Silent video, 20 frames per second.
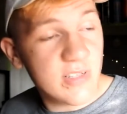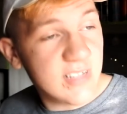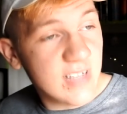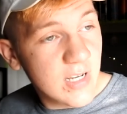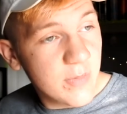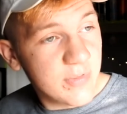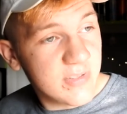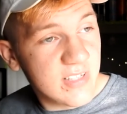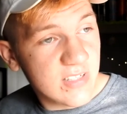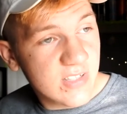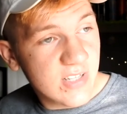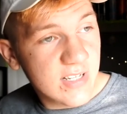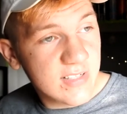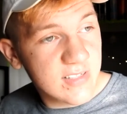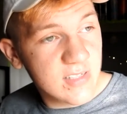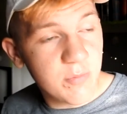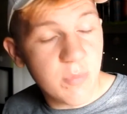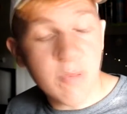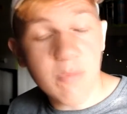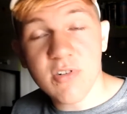były zajebiste
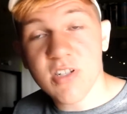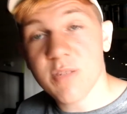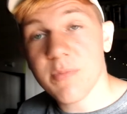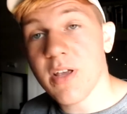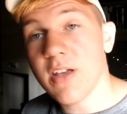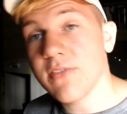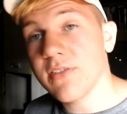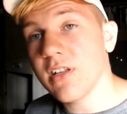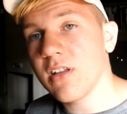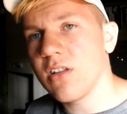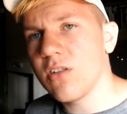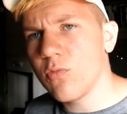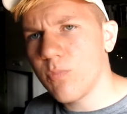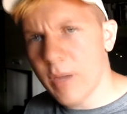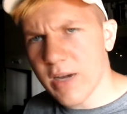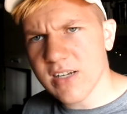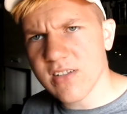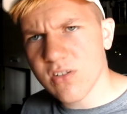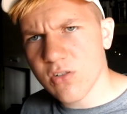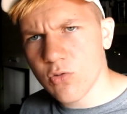czasy, mimo że miałem wtedy
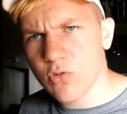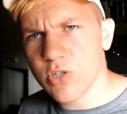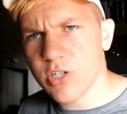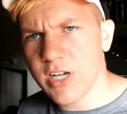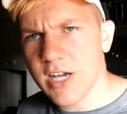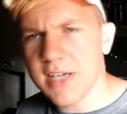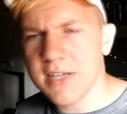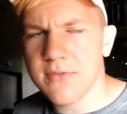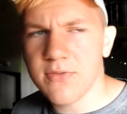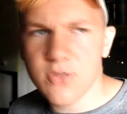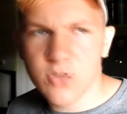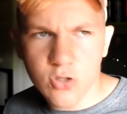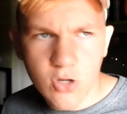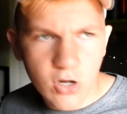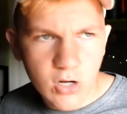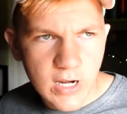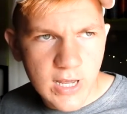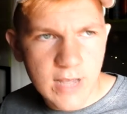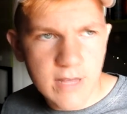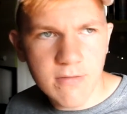bardzo duży hejt w
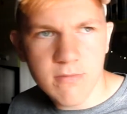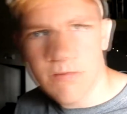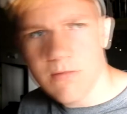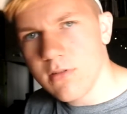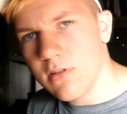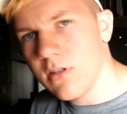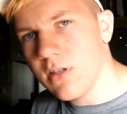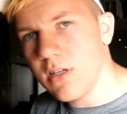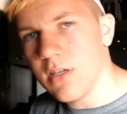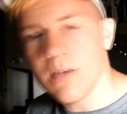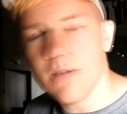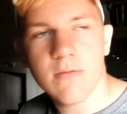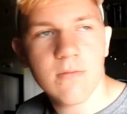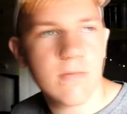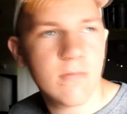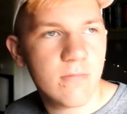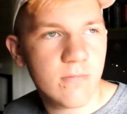szkole i